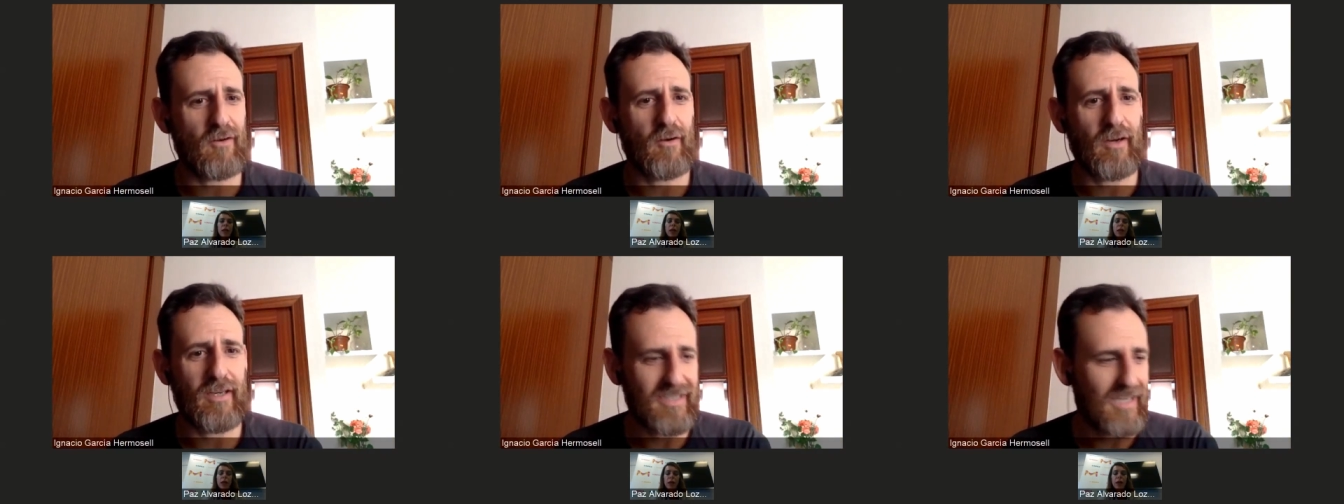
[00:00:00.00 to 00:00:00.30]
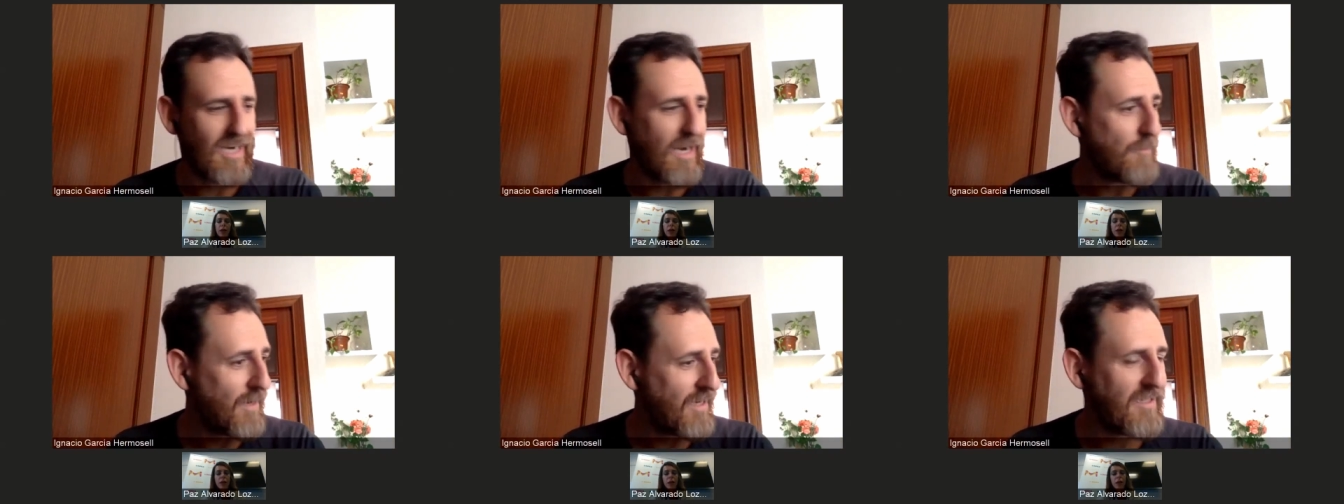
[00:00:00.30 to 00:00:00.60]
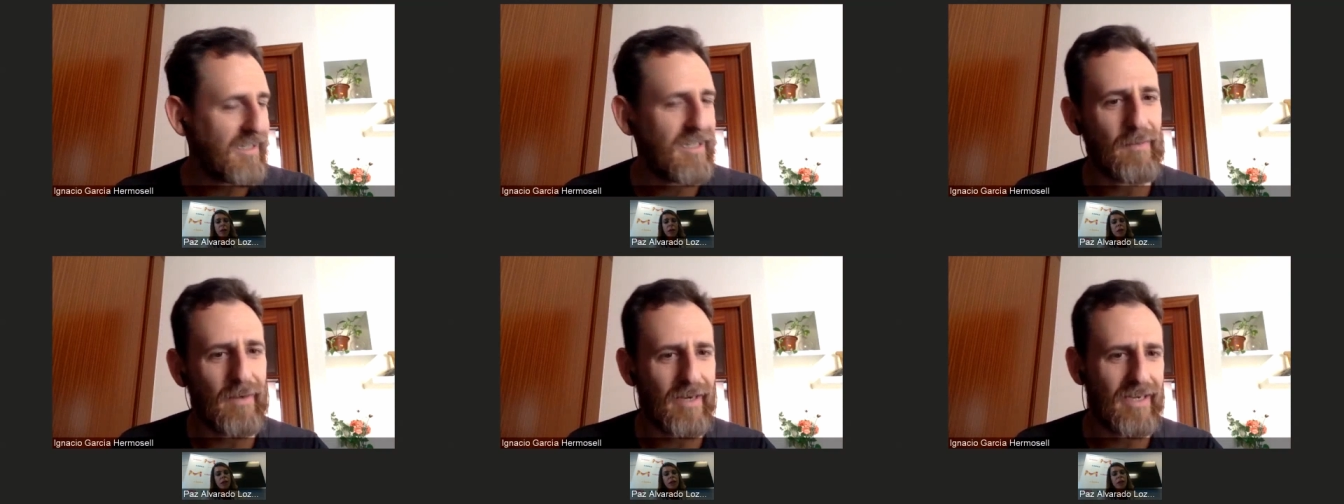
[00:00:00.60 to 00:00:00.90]
Aunque sean a
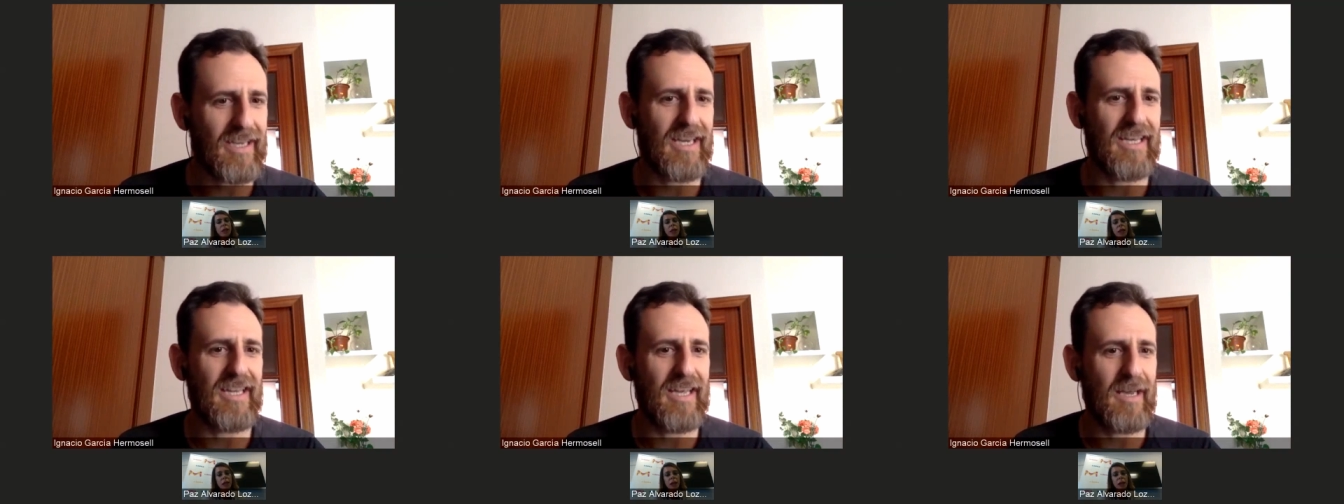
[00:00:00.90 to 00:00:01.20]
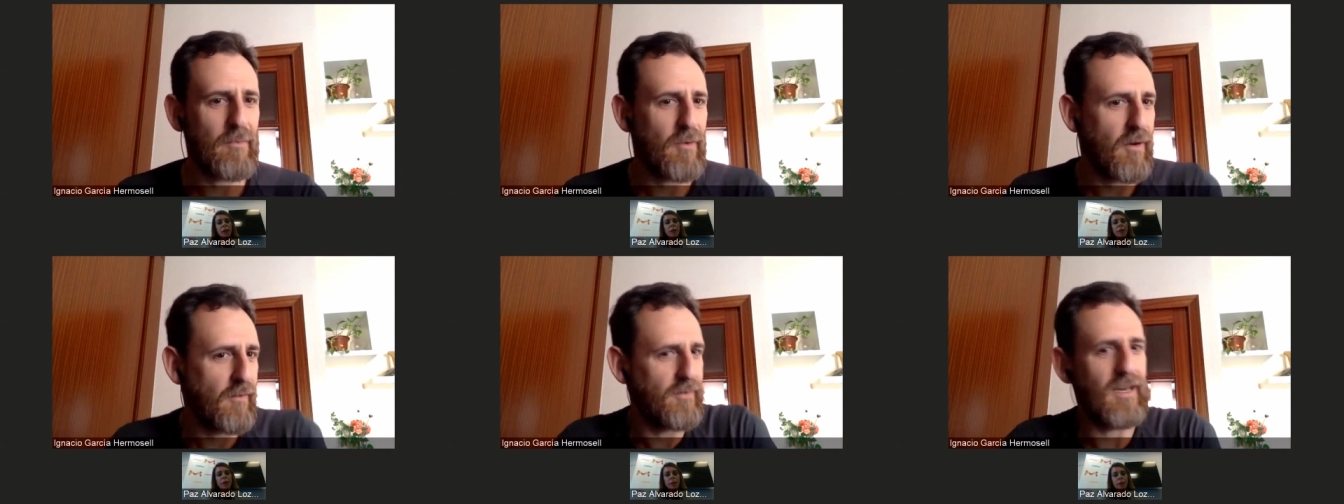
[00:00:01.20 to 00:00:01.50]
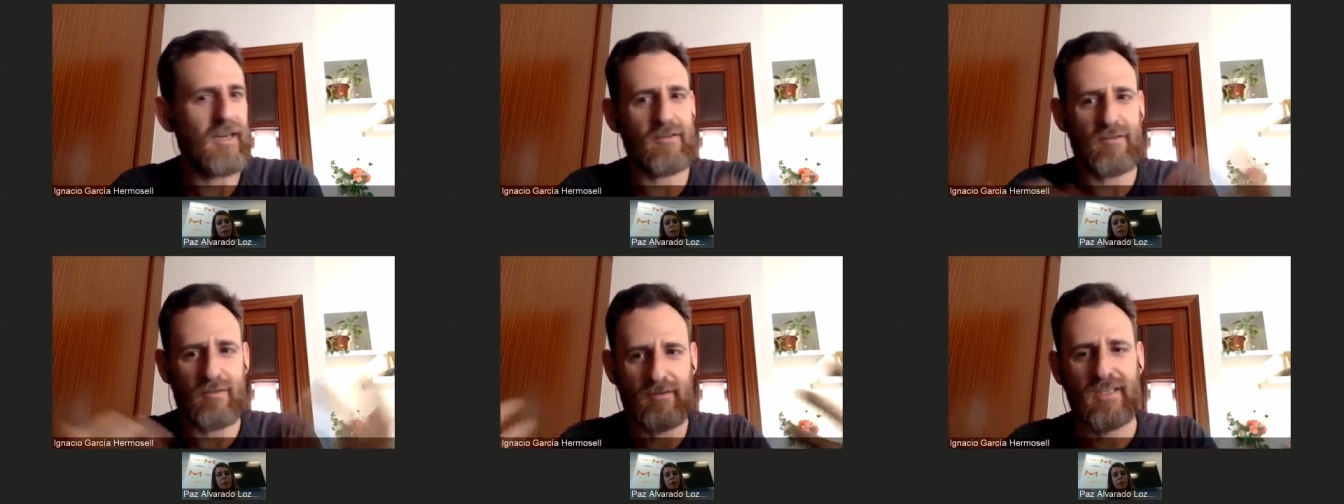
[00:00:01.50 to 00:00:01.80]
partir de pequeñas ideas, pero al
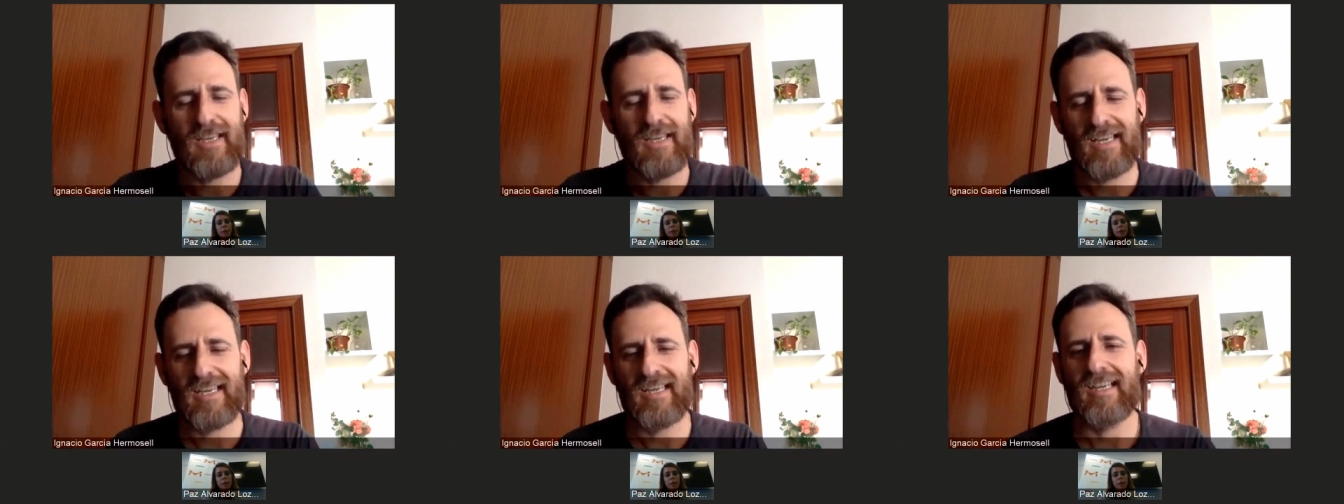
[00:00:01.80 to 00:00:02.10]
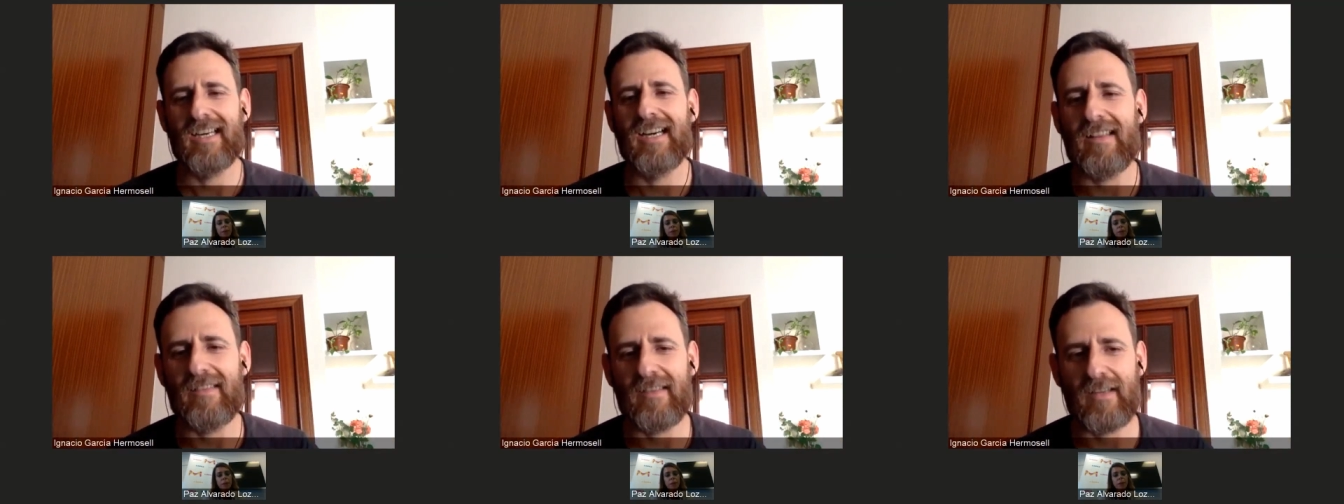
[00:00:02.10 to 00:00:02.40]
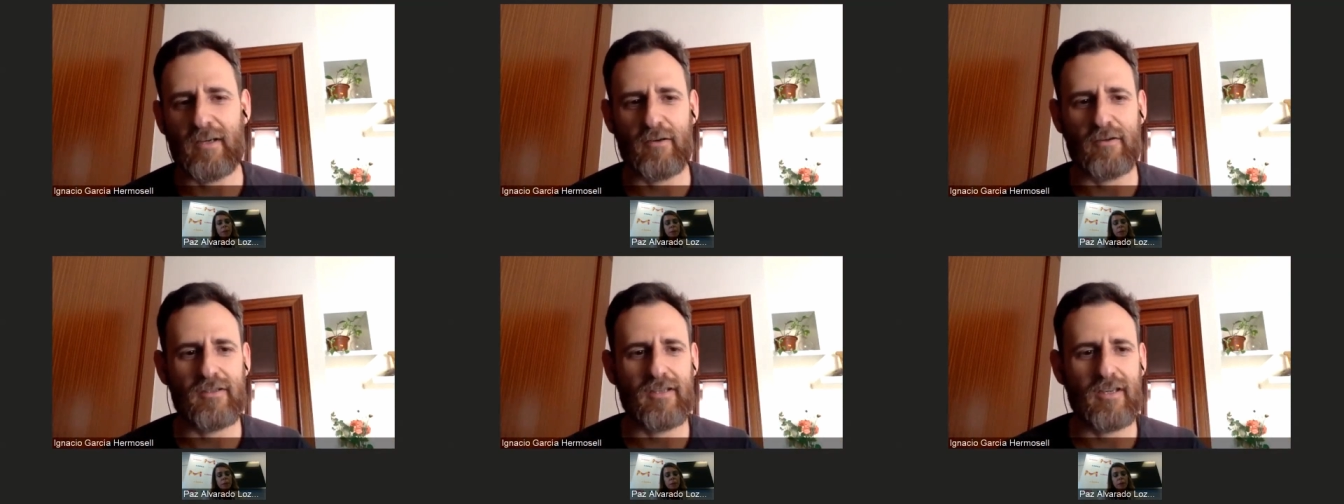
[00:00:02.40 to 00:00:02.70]
final son
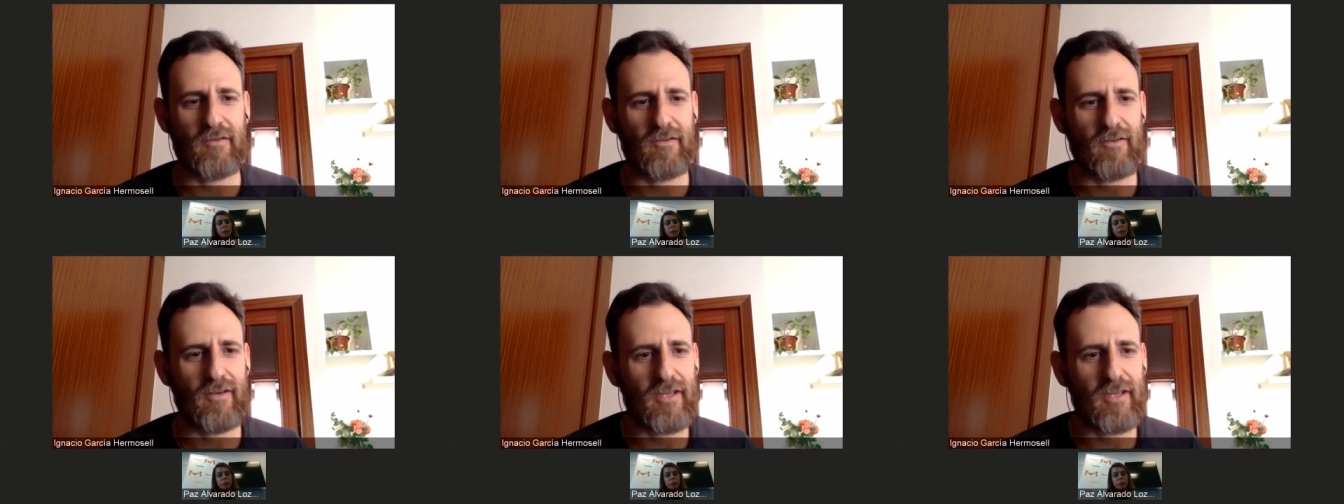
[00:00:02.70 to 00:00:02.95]
grandes cosas, ¿no?